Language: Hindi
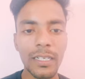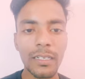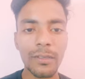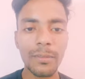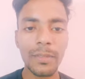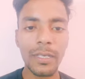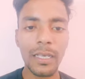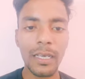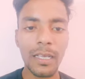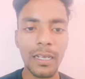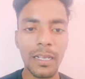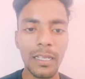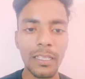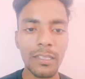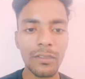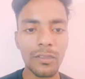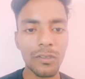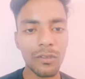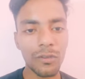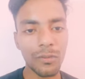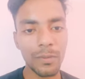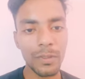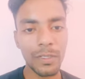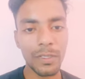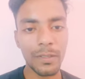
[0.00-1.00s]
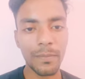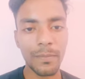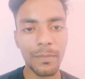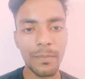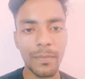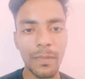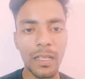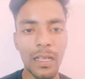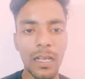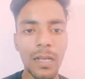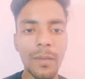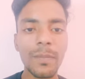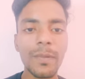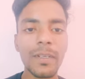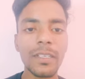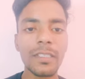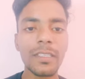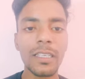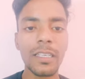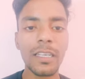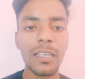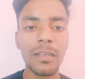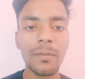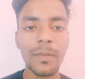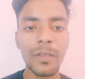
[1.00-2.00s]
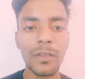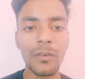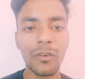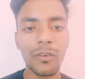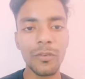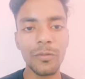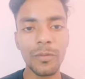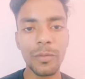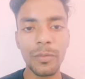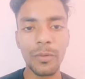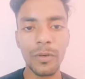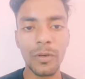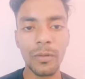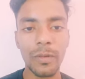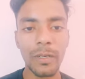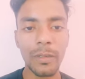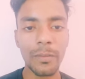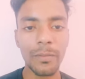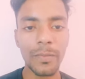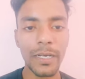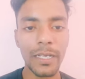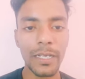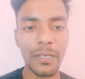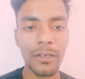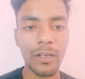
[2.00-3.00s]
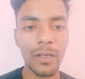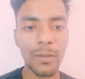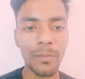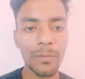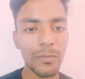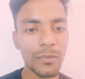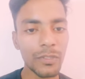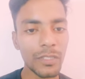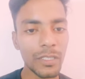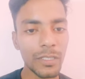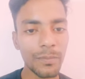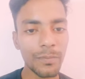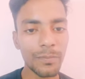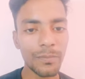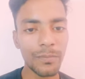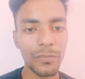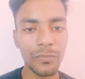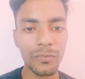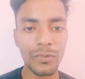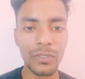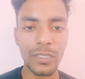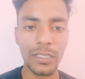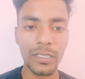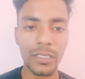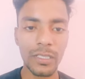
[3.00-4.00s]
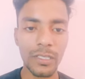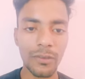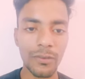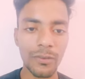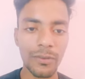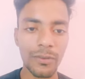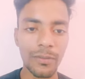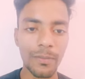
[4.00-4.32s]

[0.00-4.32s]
भी आ रहा है तो भी आपके चैनल में कोई भी प्रॉब्लम आ रही हो आप मुझसे पूछ सकते हो